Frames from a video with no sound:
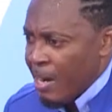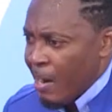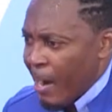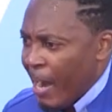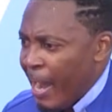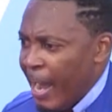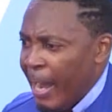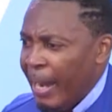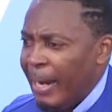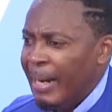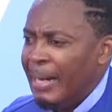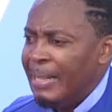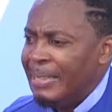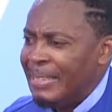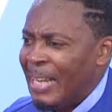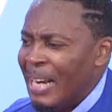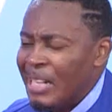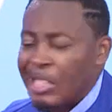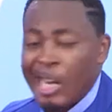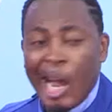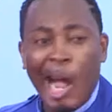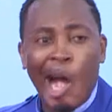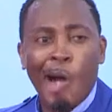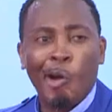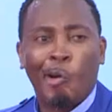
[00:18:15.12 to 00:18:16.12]
Et il dit,
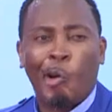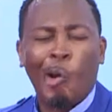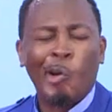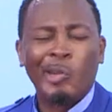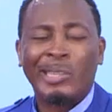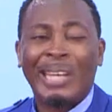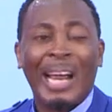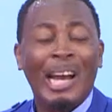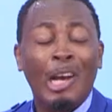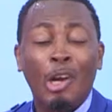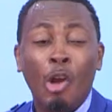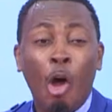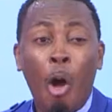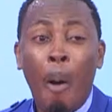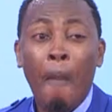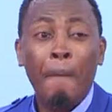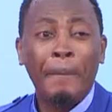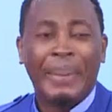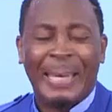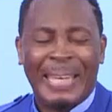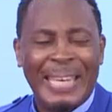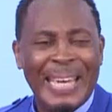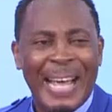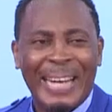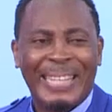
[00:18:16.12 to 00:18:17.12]
j'ai rencontré
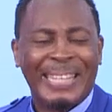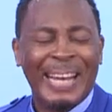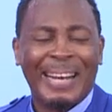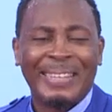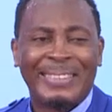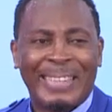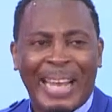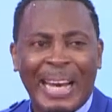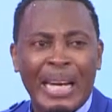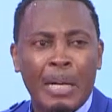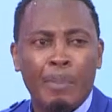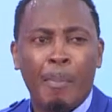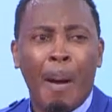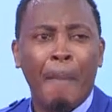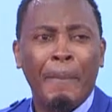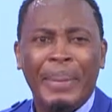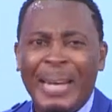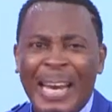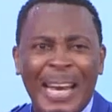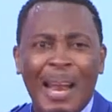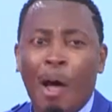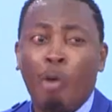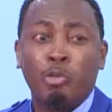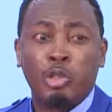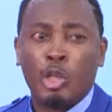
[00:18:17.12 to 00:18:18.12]
l'homme qui est en train de
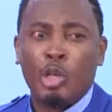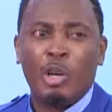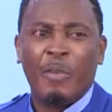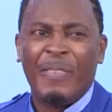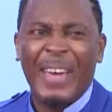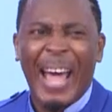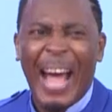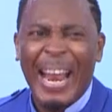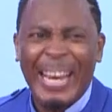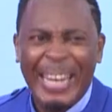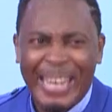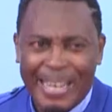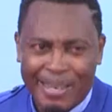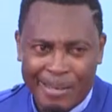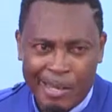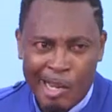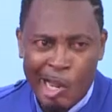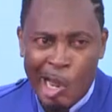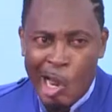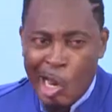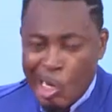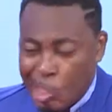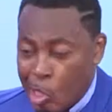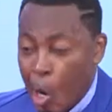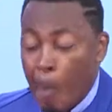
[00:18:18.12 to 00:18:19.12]
m'amener là où je devais aller.
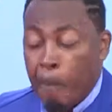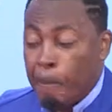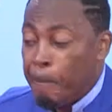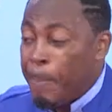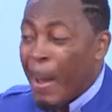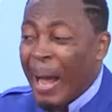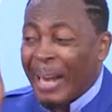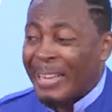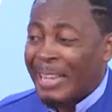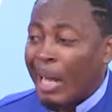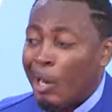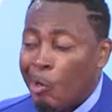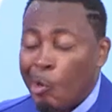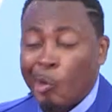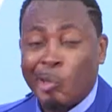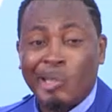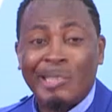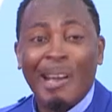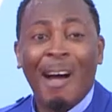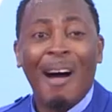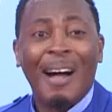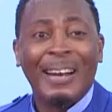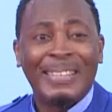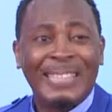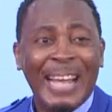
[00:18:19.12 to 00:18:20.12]
Je perdais le
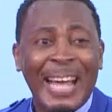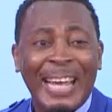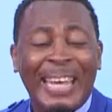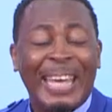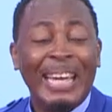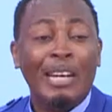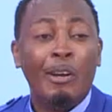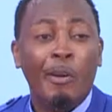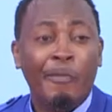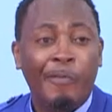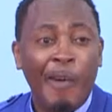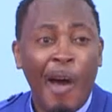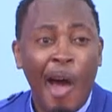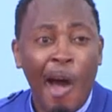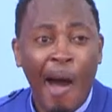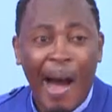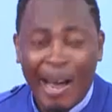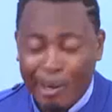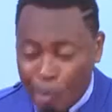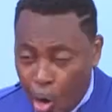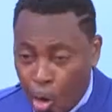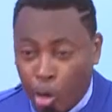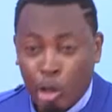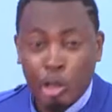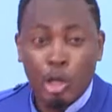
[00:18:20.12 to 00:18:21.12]
temps en tant qu'éleveur
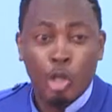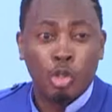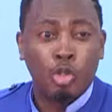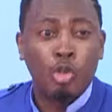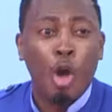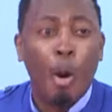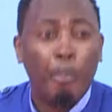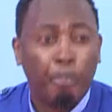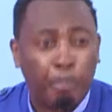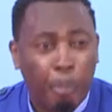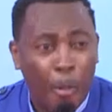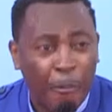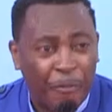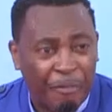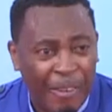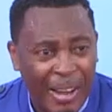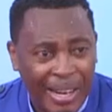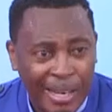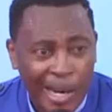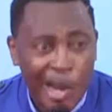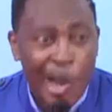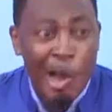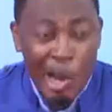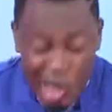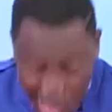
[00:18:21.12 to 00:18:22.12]
alors que je suis un prophète.
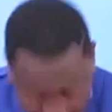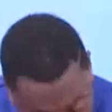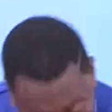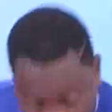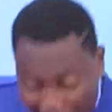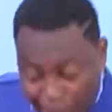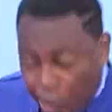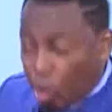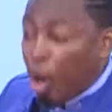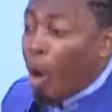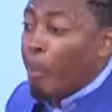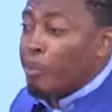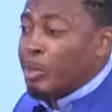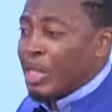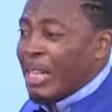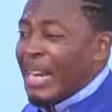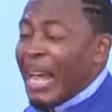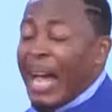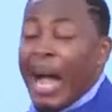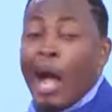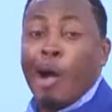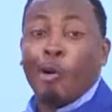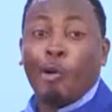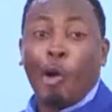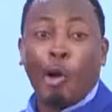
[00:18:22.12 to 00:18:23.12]
Cet homme, je
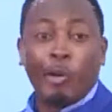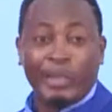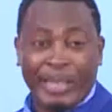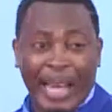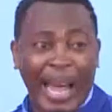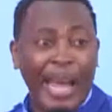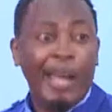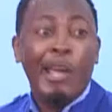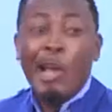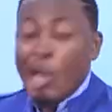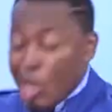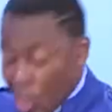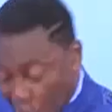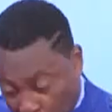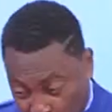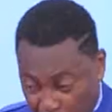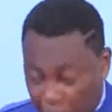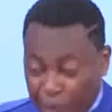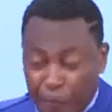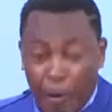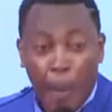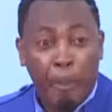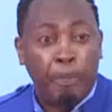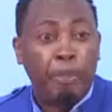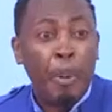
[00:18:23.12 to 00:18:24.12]
l'ai rencontré, je ne
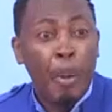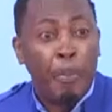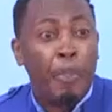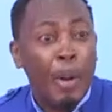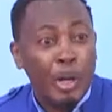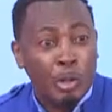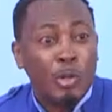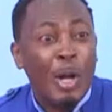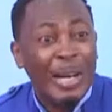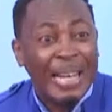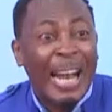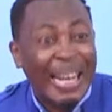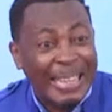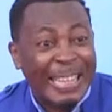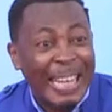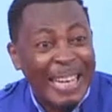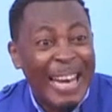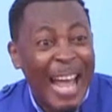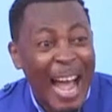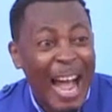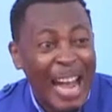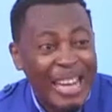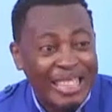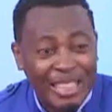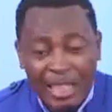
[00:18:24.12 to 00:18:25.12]
veux plus besoin
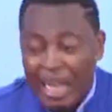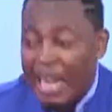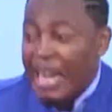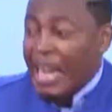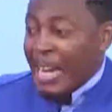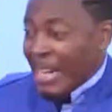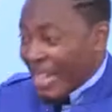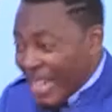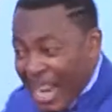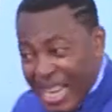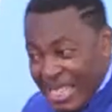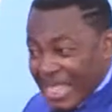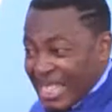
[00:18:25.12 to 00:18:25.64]
d'attelage. Il a